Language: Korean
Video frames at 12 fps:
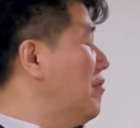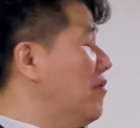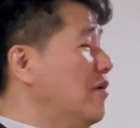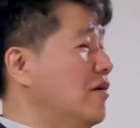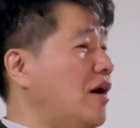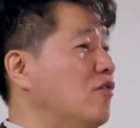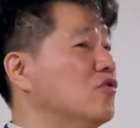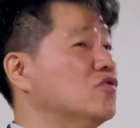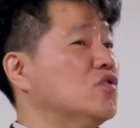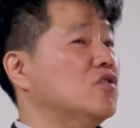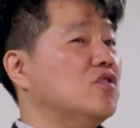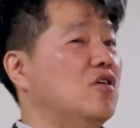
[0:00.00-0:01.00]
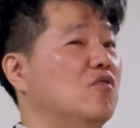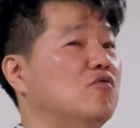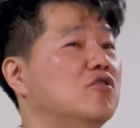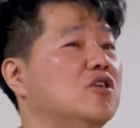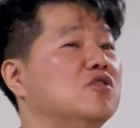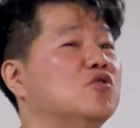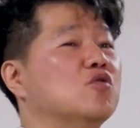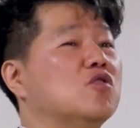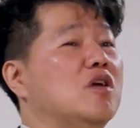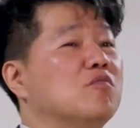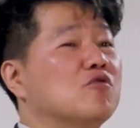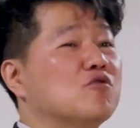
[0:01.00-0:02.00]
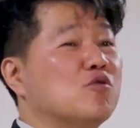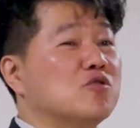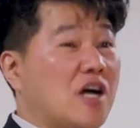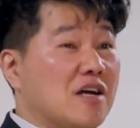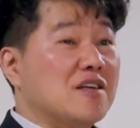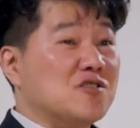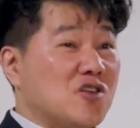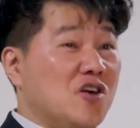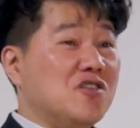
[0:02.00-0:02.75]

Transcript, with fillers: 어, 하고 있어서 우리 쪽 테이블로도 오지 않겠어요?